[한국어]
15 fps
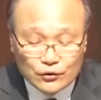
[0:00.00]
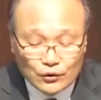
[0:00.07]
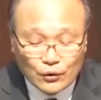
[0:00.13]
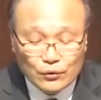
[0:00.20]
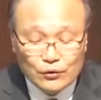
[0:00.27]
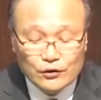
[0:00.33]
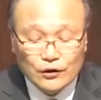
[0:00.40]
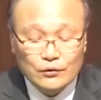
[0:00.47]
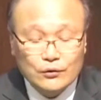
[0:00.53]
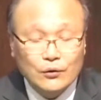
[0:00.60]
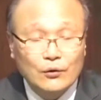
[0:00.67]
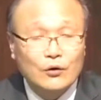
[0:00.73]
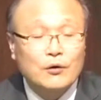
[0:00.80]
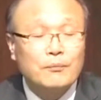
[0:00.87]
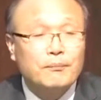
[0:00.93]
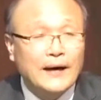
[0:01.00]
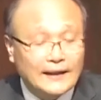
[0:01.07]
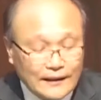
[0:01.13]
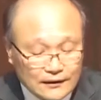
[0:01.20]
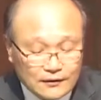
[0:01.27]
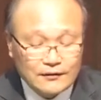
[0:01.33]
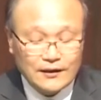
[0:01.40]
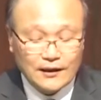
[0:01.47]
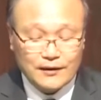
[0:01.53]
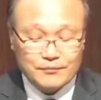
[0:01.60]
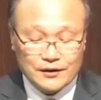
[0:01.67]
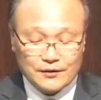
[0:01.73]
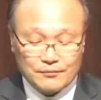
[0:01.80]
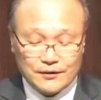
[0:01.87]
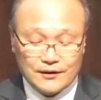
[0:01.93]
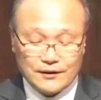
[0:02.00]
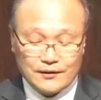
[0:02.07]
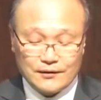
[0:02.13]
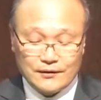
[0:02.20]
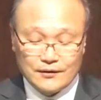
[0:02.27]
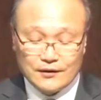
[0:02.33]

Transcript: 전도 훈련도 받았던 사람들입니다.